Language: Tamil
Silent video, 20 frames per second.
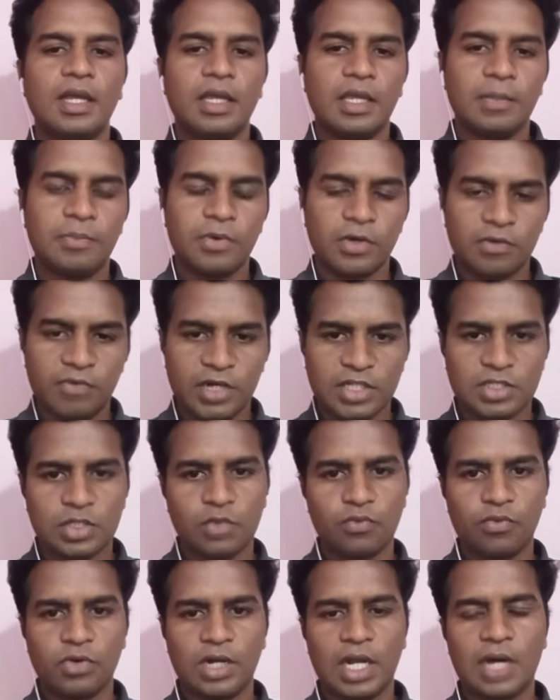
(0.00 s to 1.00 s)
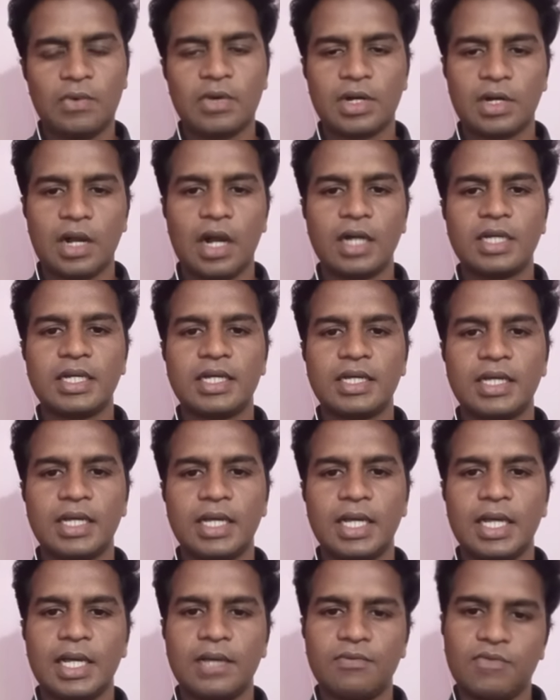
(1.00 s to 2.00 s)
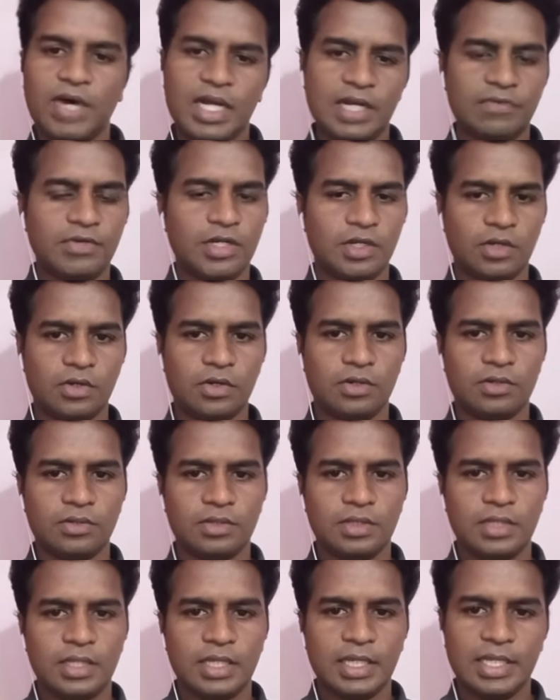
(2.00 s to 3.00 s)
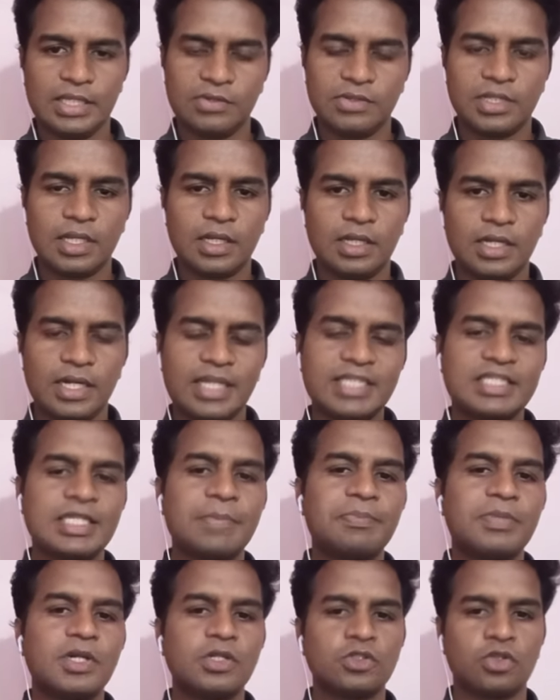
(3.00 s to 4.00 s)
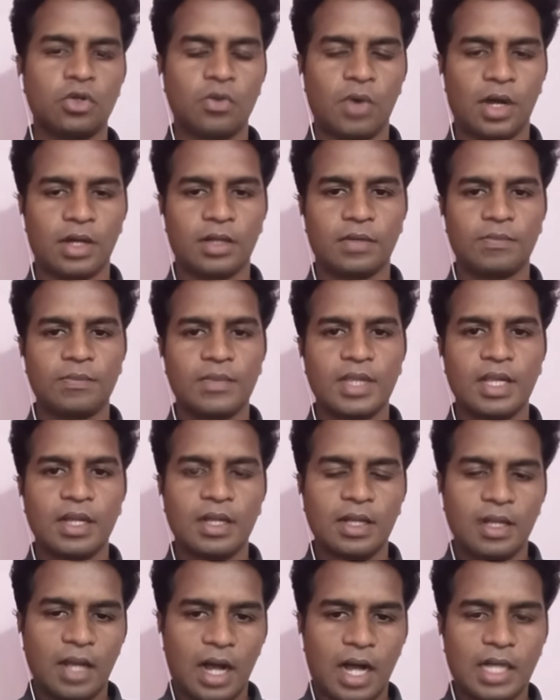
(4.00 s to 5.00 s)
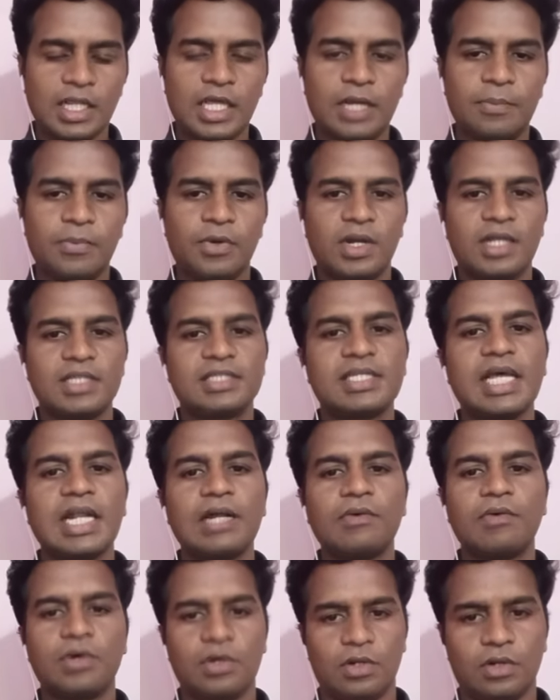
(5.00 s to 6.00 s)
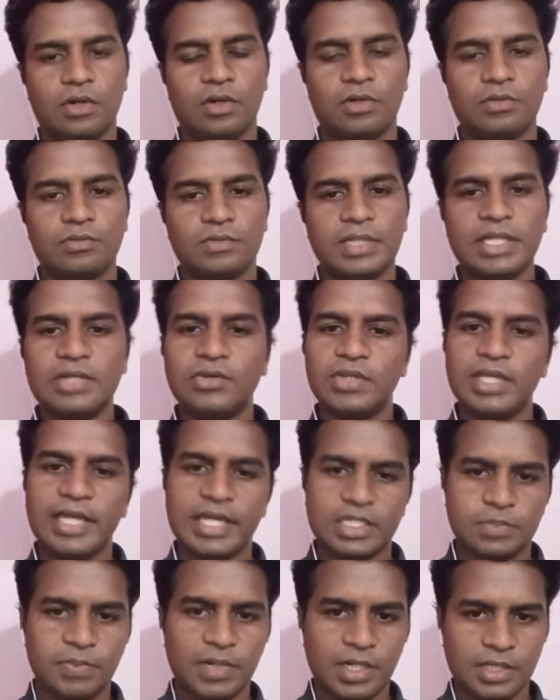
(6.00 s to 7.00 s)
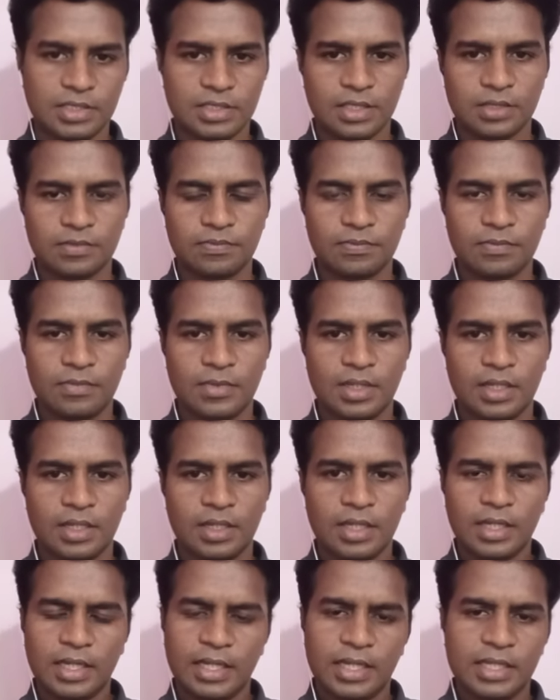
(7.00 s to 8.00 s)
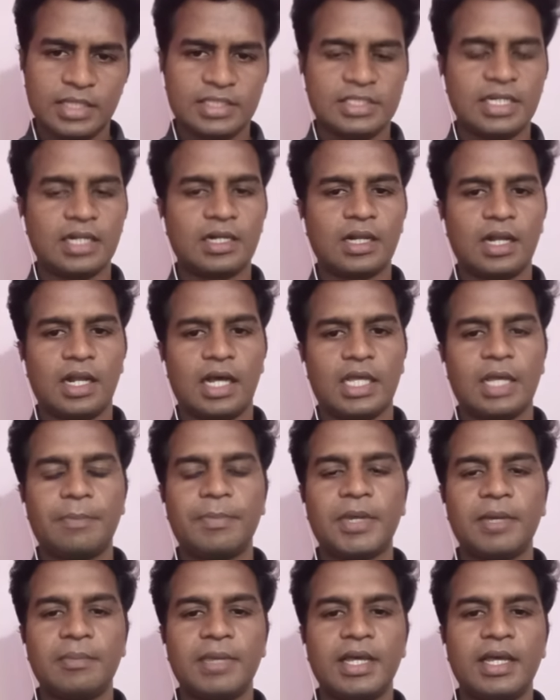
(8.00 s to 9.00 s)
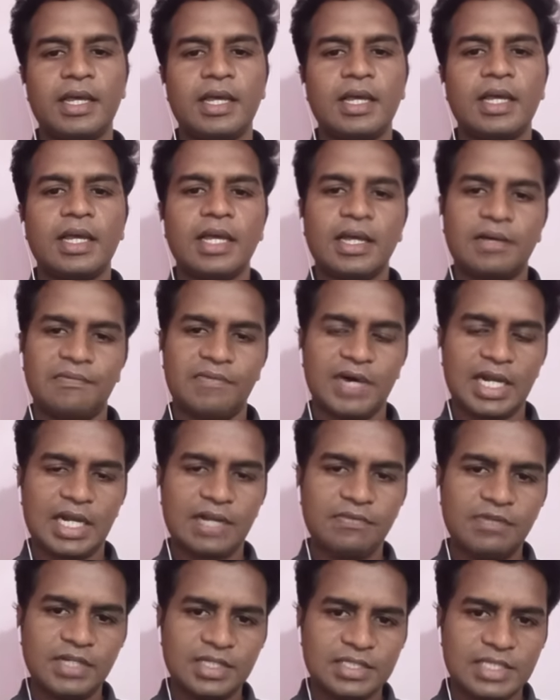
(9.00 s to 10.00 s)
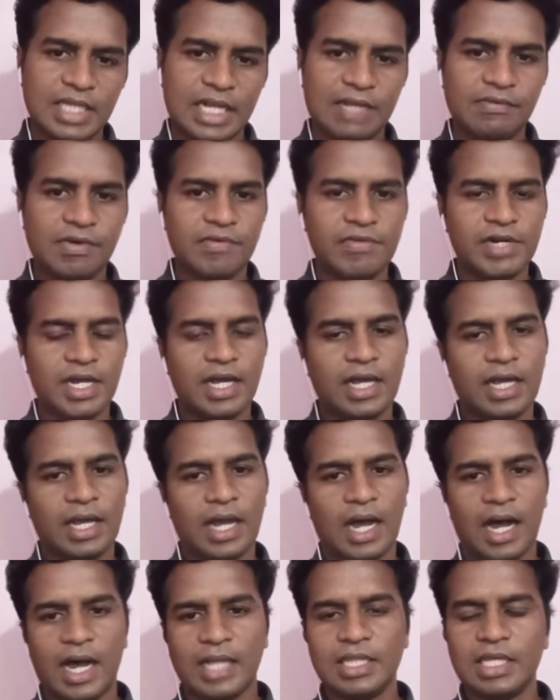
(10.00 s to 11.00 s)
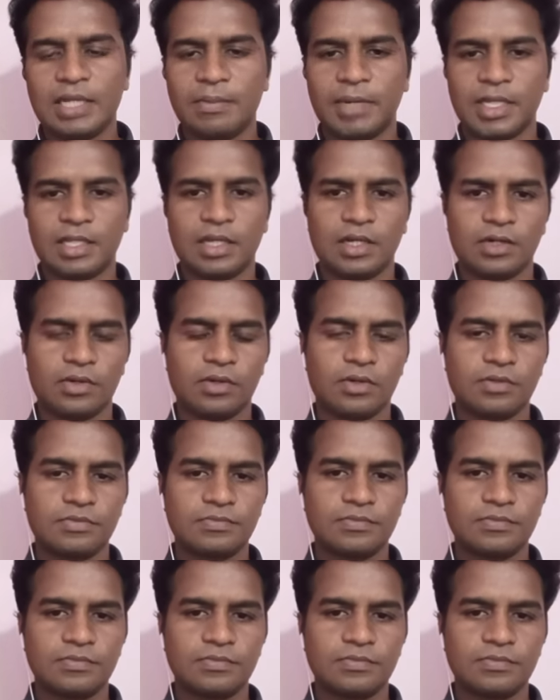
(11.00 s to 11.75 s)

இப்போ ஒரு வருஷம் ஃபுல்லாக ஒரு நாட்டுக்கு வரவு இருக்கும் இது வந்து ரிசிப்ட்னு சொல்லுவாங்க அதே போல் செலவும் இருக்கும் இது வந்து எக்ஸ்பெண்டிச்சர் ஜென்ரலாக எப்பயுமே வரவு செலவை விட அதிகமாக தான் இருக்கணும்